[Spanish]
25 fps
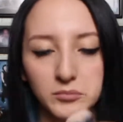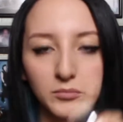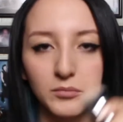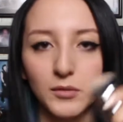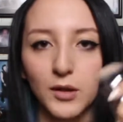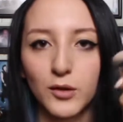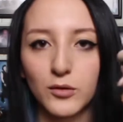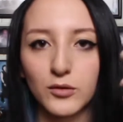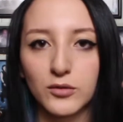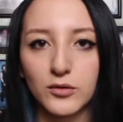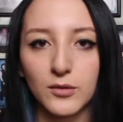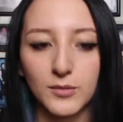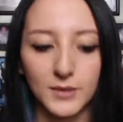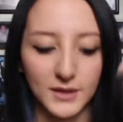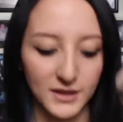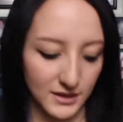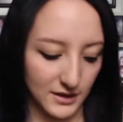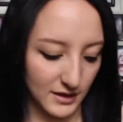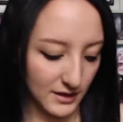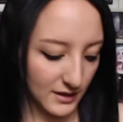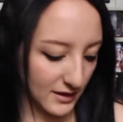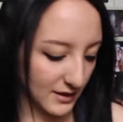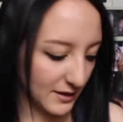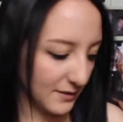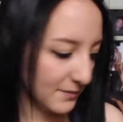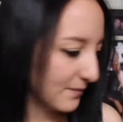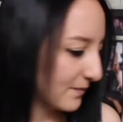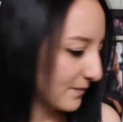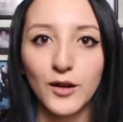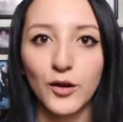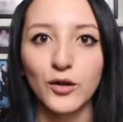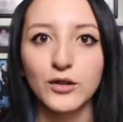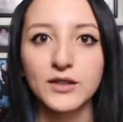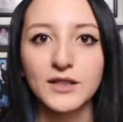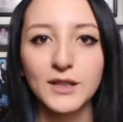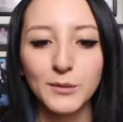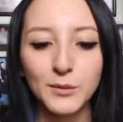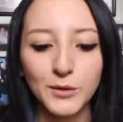Me gustó bastante.
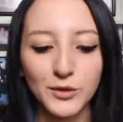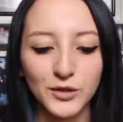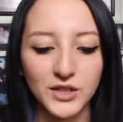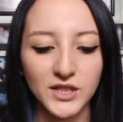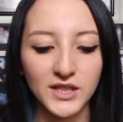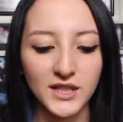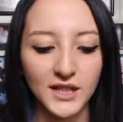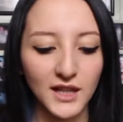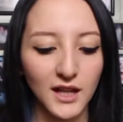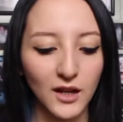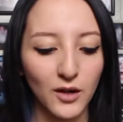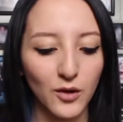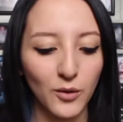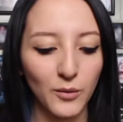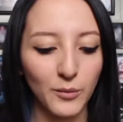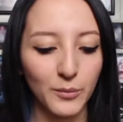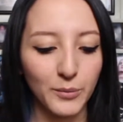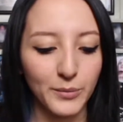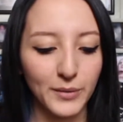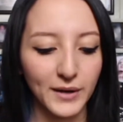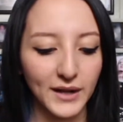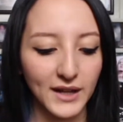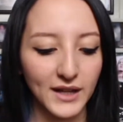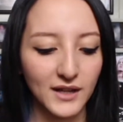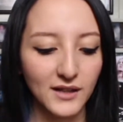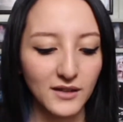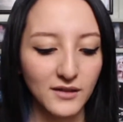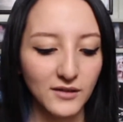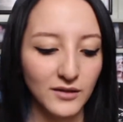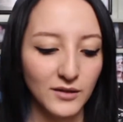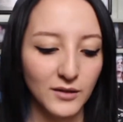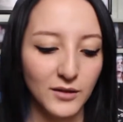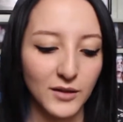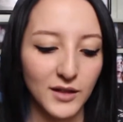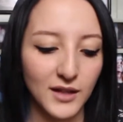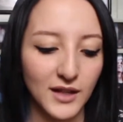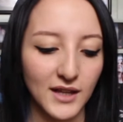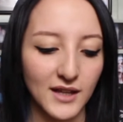Otra brochita que compré
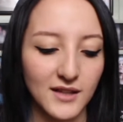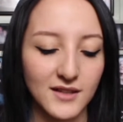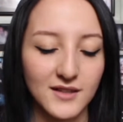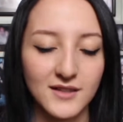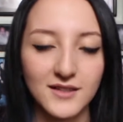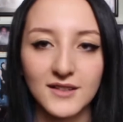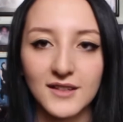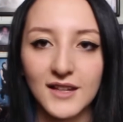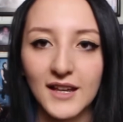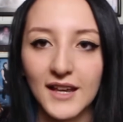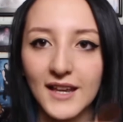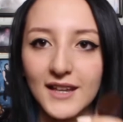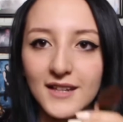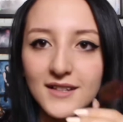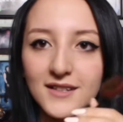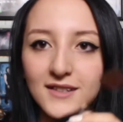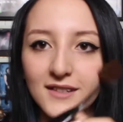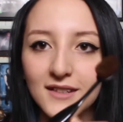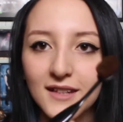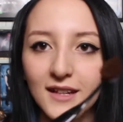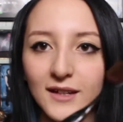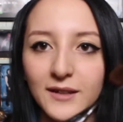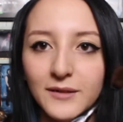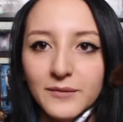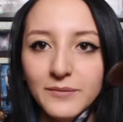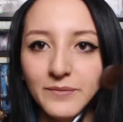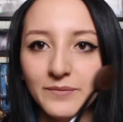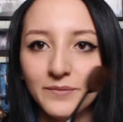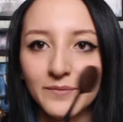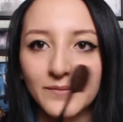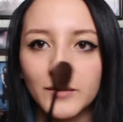es esta,